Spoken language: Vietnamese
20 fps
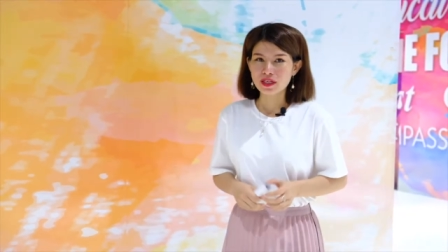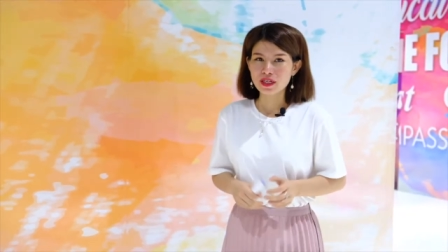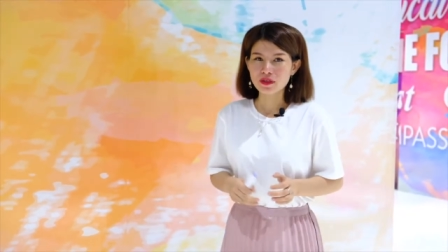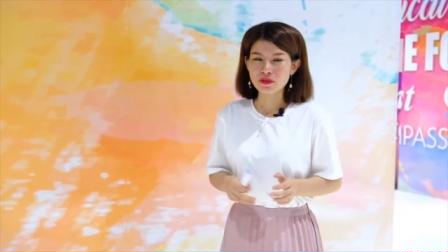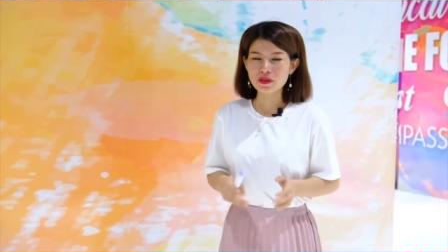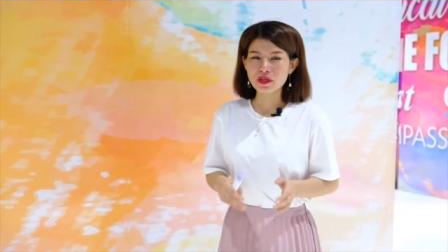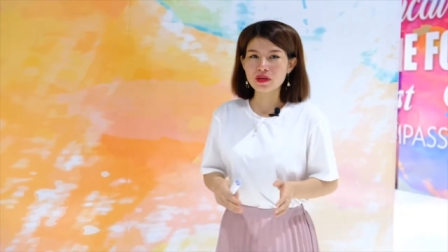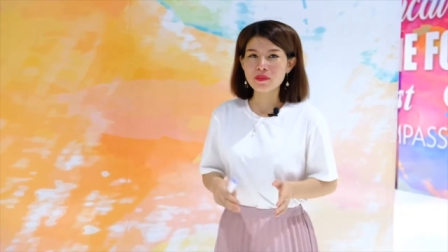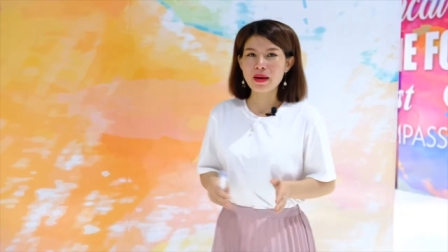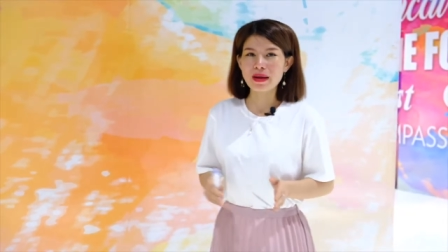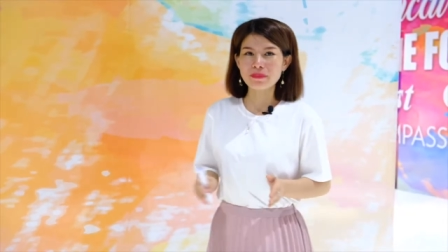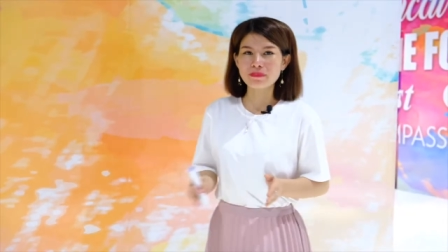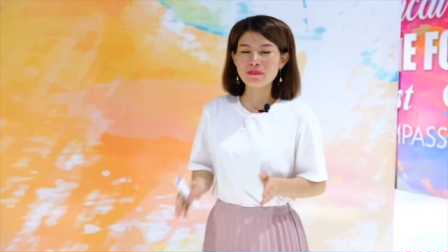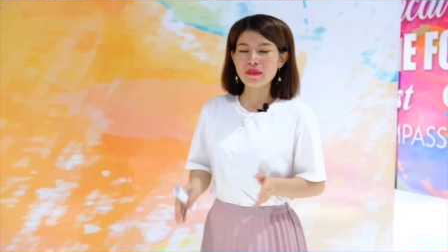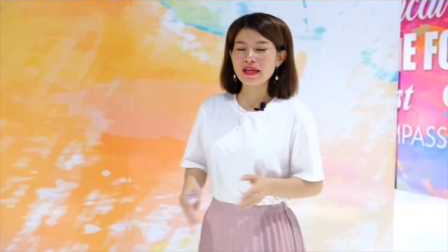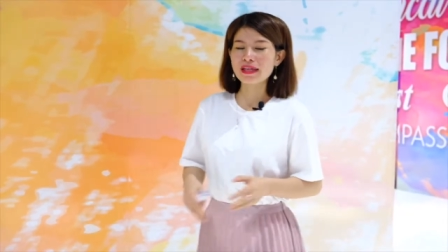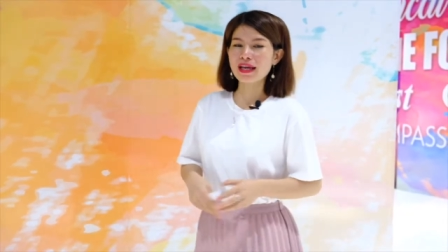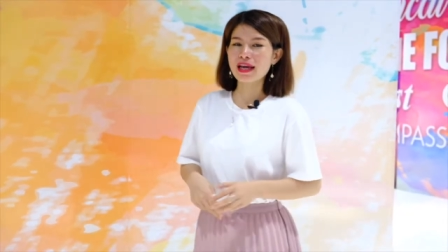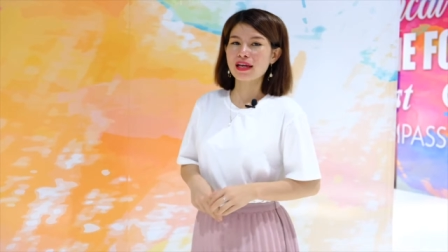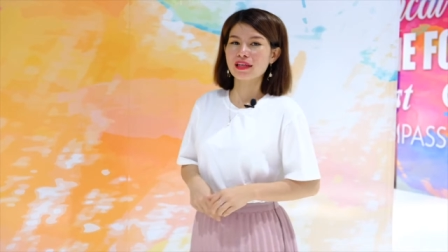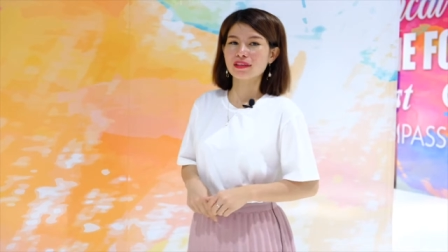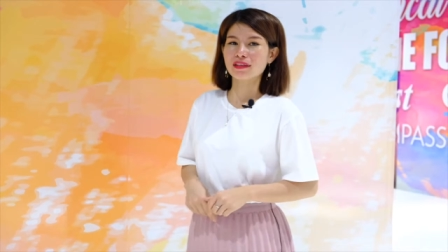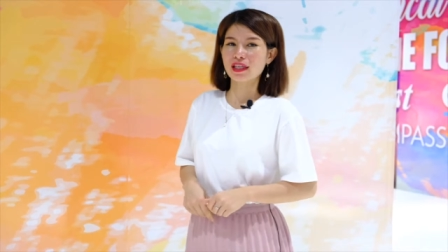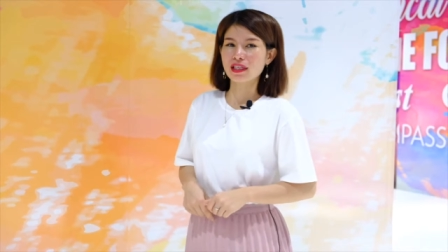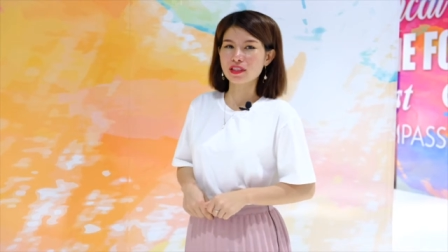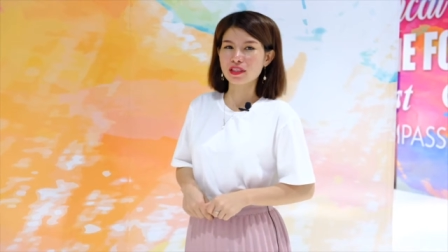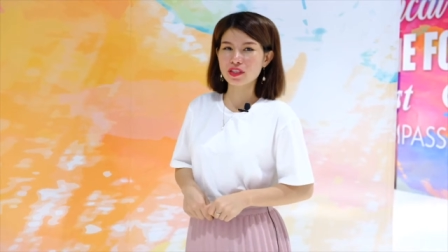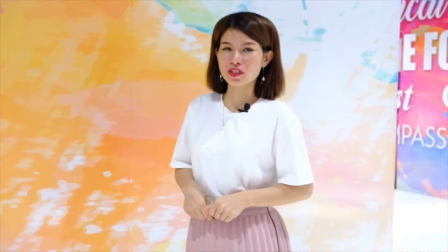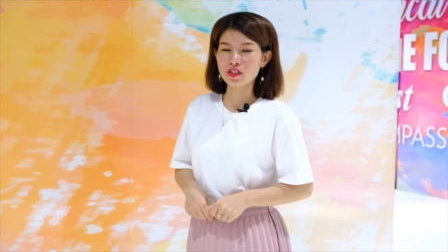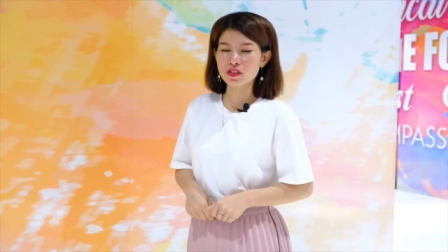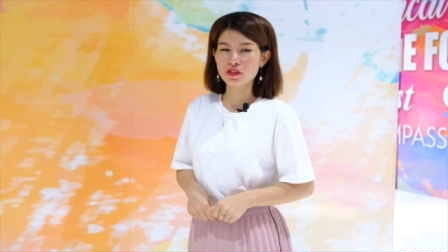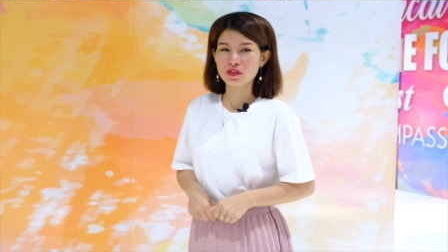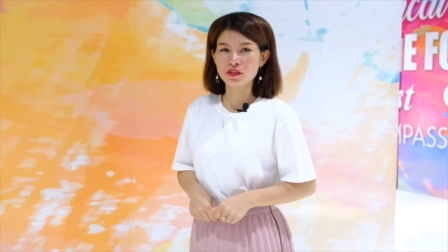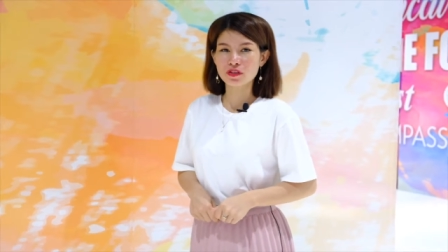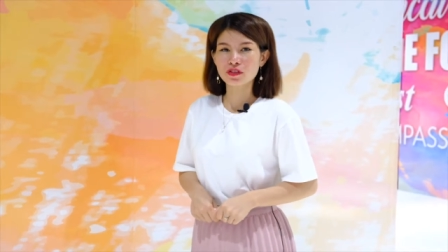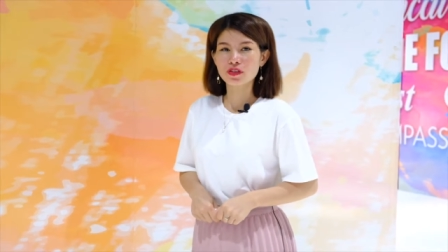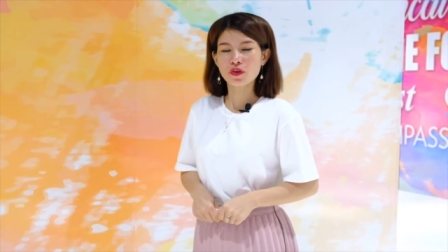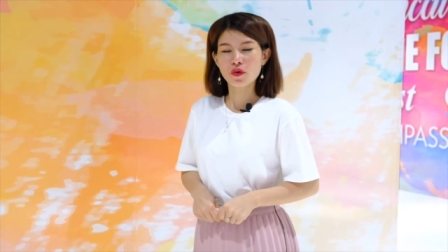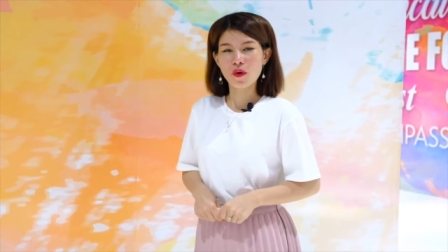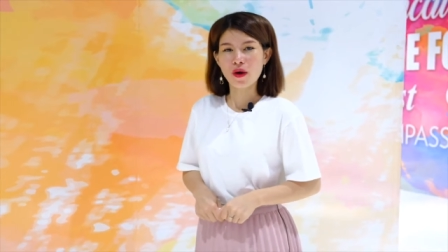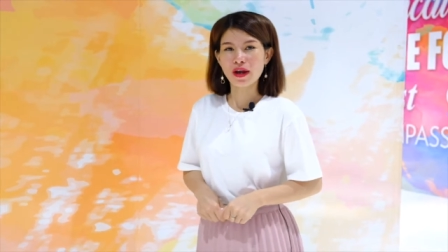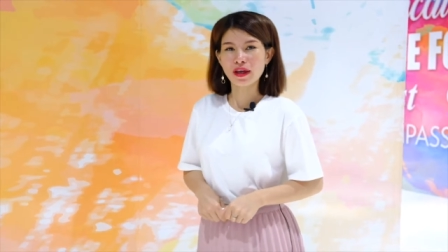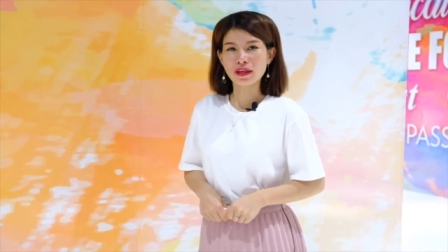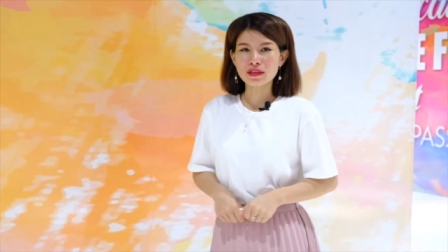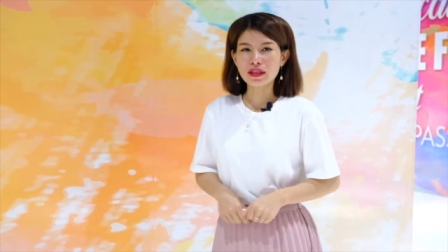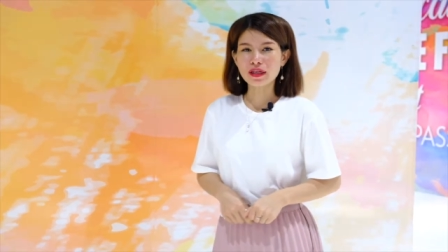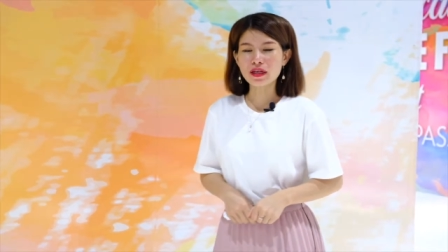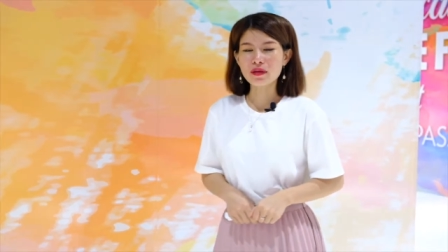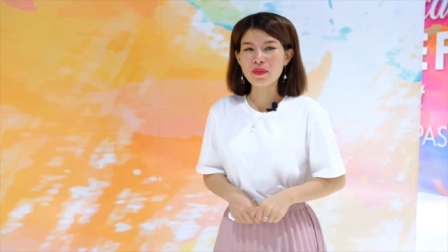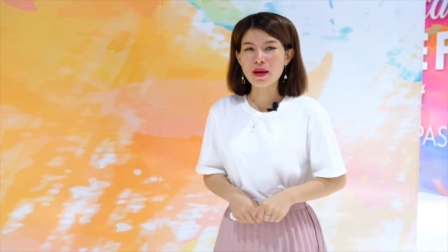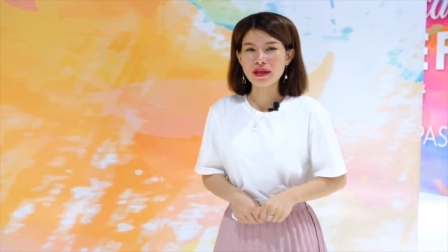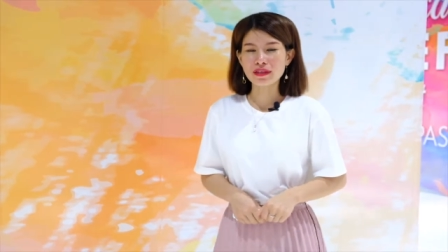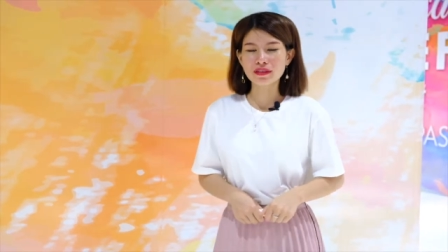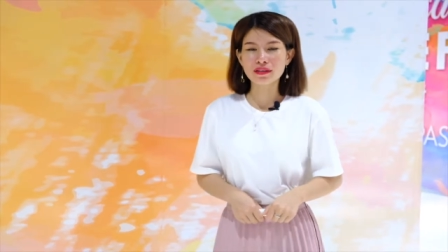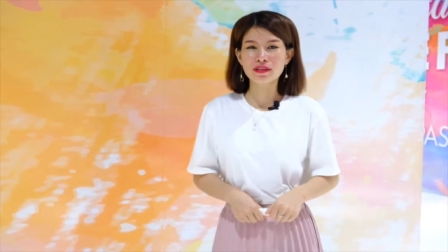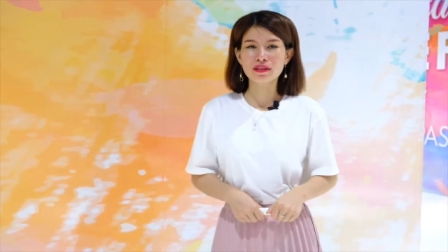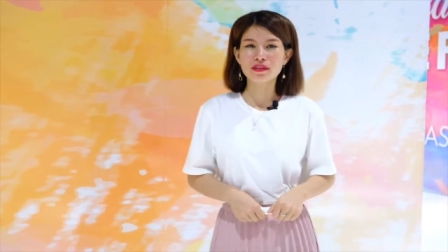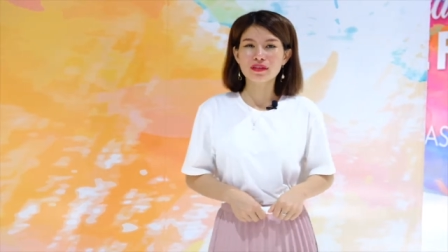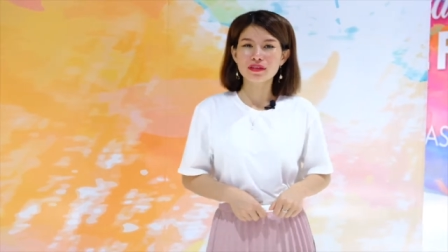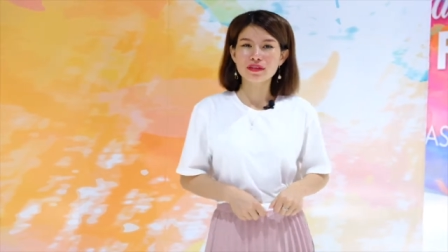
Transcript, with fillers: Nếu như các bạn bán hàng tại thị trường nước ngoài thì các bạn